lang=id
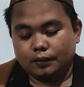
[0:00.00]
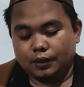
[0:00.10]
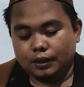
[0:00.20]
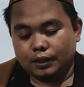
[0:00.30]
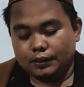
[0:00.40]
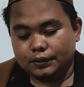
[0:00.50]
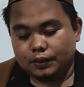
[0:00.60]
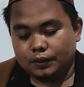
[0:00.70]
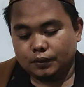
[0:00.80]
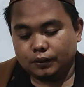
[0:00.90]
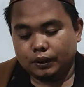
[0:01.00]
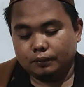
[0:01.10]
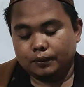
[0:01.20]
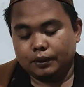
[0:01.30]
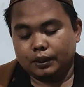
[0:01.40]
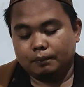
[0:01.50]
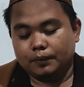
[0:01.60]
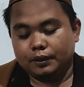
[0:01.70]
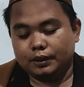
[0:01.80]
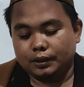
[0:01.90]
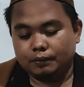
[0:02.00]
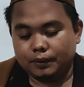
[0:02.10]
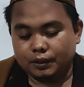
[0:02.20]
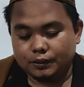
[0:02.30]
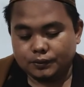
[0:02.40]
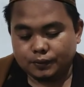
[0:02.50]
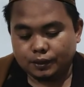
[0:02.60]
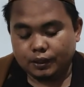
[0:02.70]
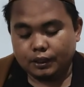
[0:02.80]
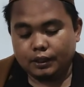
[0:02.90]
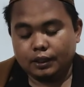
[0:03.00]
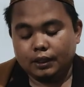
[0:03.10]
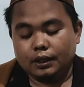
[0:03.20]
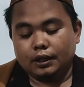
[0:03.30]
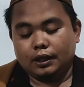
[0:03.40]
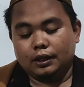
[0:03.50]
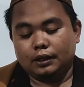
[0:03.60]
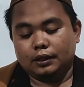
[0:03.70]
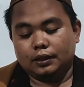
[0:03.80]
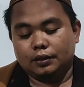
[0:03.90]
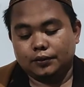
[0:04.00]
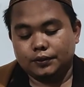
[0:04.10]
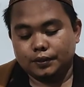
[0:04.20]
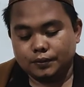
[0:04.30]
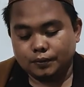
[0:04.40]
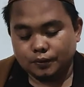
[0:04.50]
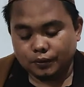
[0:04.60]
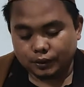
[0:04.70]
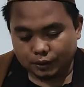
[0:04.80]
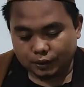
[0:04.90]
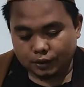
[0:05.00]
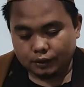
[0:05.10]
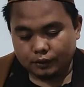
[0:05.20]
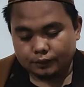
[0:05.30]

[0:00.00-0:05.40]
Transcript: Wal asahu dan pendapat yang paling soheh Annahu sesungguhnya